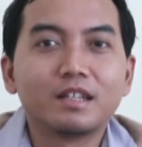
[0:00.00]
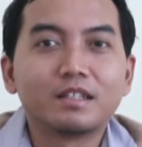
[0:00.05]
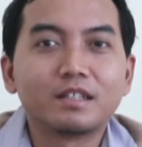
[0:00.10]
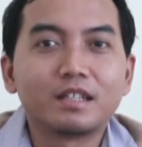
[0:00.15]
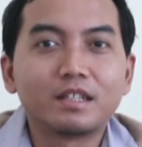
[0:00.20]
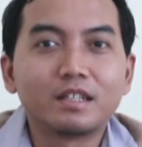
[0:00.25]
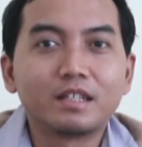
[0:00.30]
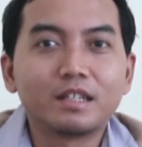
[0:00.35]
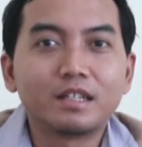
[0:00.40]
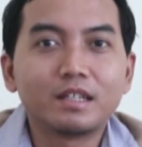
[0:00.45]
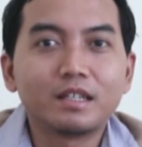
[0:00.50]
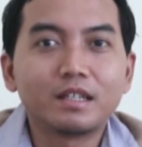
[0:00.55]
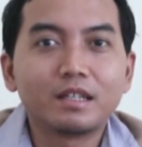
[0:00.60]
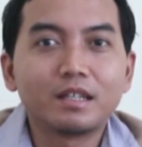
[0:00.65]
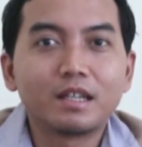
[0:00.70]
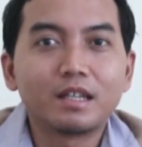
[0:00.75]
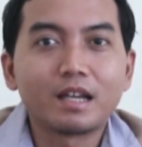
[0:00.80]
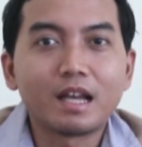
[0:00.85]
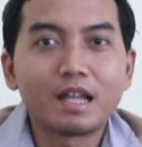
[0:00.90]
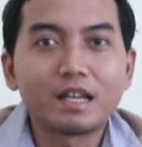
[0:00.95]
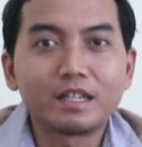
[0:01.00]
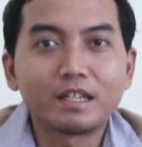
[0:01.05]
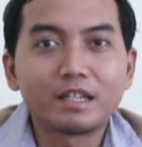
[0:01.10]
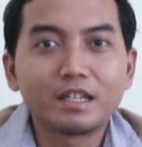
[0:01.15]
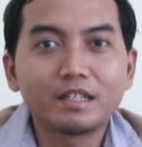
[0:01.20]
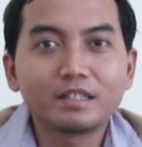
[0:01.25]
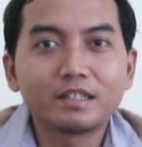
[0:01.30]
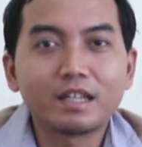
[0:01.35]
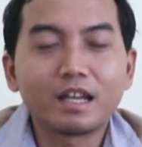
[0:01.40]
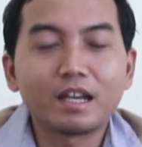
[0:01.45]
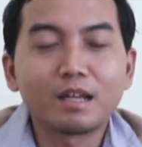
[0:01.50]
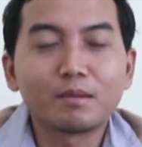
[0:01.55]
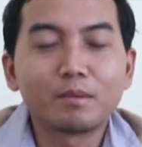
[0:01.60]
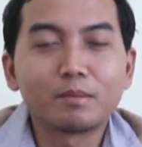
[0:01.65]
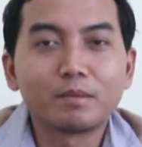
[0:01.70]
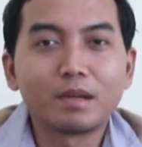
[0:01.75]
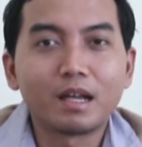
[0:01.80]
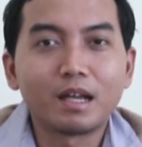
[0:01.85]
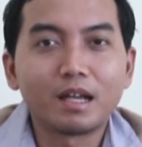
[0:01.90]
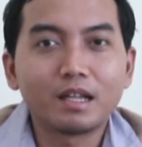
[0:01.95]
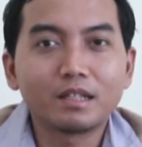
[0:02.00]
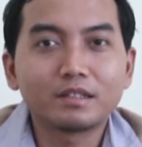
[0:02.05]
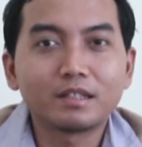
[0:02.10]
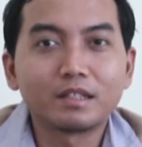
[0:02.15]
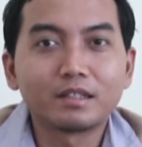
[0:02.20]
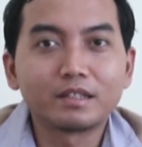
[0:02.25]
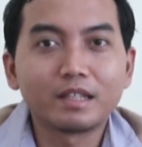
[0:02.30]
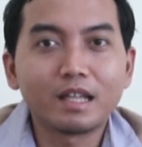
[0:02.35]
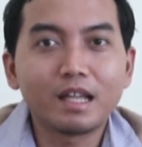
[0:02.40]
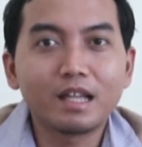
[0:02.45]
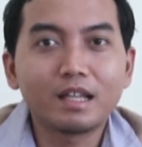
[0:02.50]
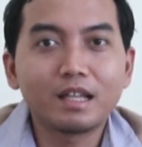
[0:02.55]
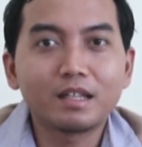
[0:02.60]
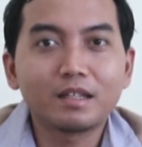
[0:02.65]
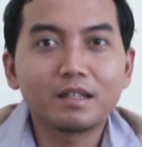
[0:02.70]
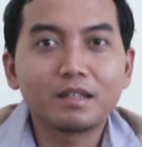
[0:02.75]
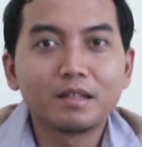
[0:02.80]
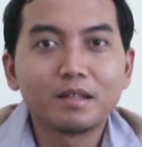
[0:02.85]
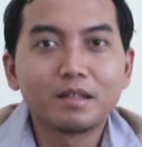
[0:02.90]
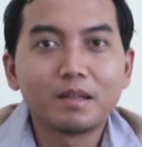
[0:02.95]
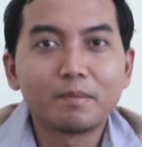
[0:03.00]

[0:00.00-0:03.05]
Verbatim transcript: Jadi, kali ini saya akan membahas tentang